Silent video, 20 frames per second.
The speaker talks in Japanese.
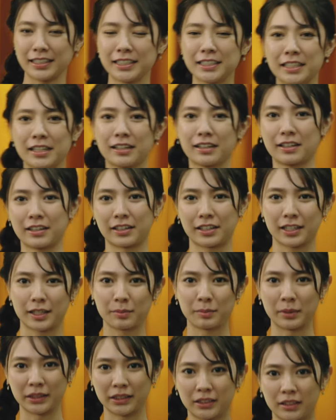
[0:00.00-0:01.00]
さんから聞き
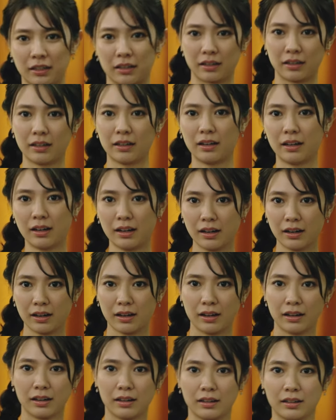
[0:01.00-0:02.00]
ました
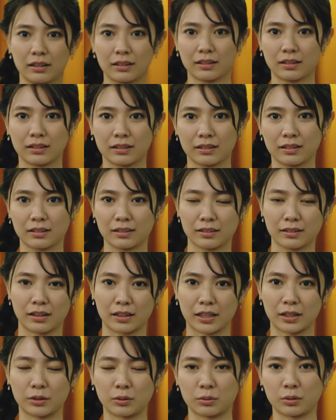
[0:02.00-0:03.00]
賭
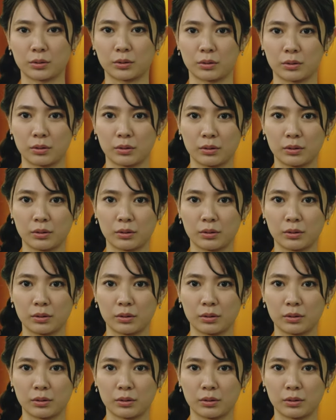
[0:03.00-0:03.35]
けのこと